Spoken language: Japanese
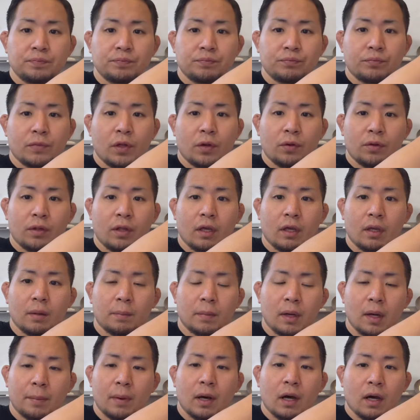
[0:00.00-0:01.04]
なので、
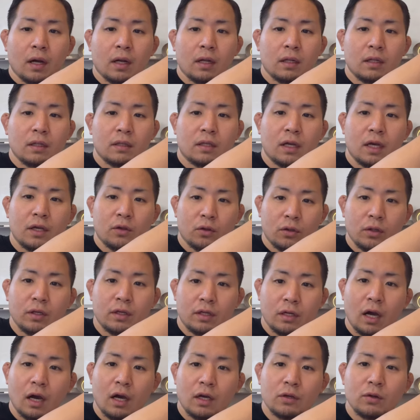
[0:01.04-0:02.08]
まあまあ、代表
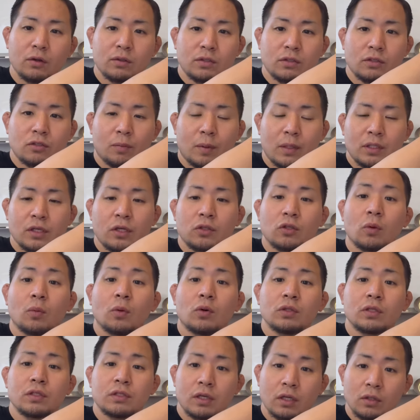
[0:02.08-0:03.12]
的な腰痛の場所だと思
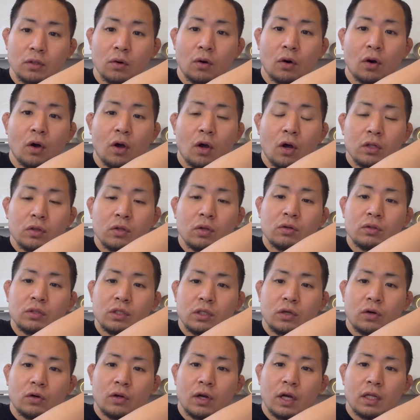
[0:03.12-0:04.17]
うんですけど、特
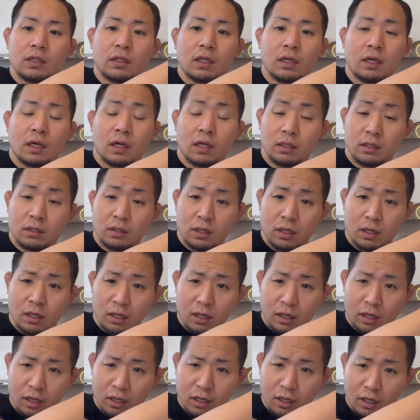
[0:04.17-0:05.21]
にこのあた、
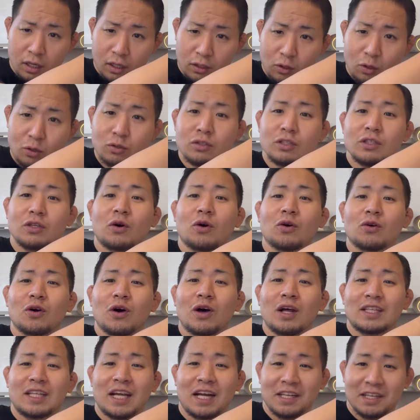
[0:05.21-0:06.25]
えー、特にこの
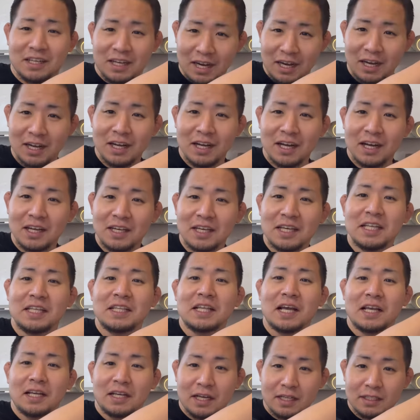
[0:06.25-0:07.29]
辺りが
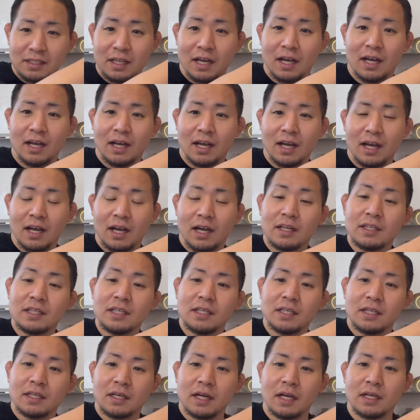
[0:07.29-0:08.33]
痛い方、
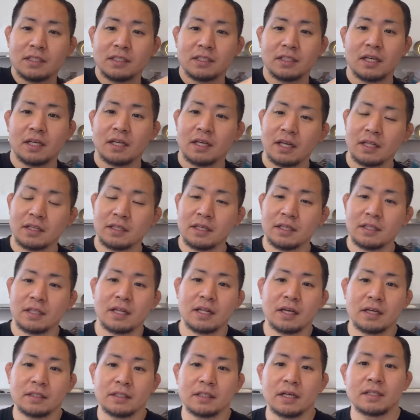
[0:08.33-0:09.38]
に関してやっていた
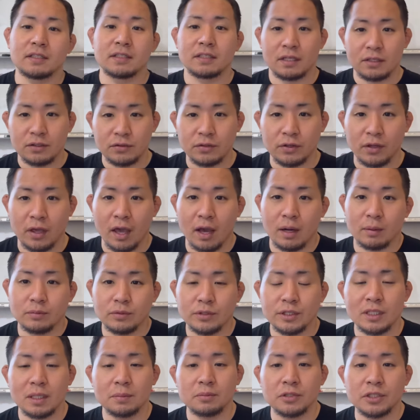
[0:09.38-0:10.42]
だきたいセルフケア、
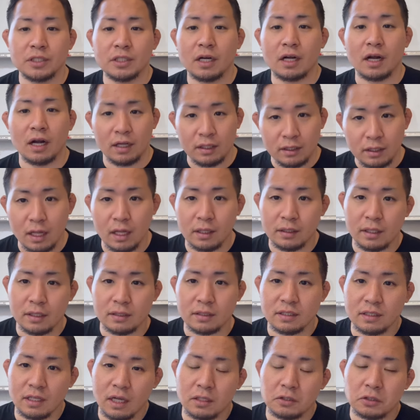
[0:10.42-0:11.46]
むちゃむちゃ簡単で
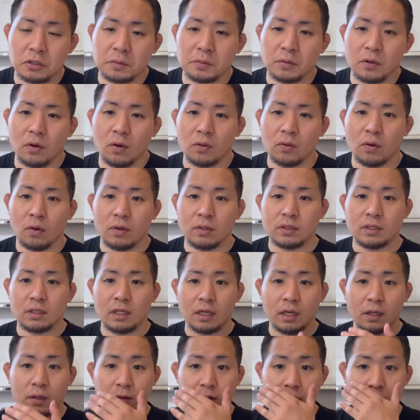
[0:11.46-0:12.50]
す。30秒ほど押す
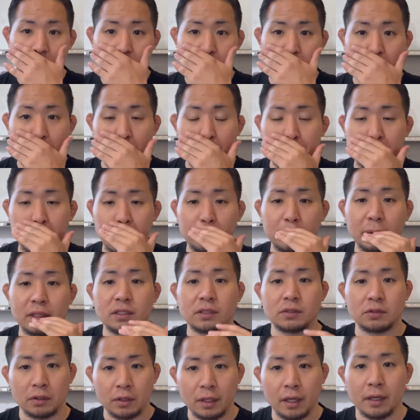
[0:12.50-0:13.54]
だけのセルフケアになりま
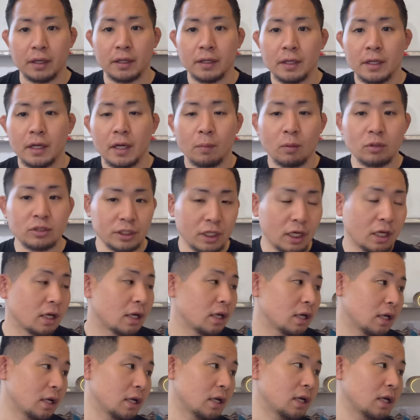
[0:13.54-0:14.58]
すので、もし
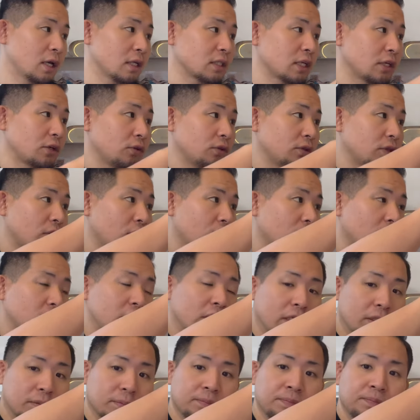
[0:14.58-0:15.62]
ね、えー、さっき言ったこの
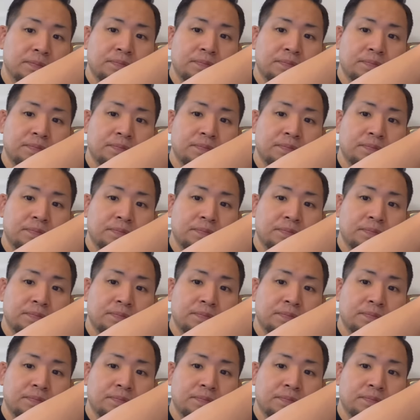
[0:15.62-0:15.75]
辺り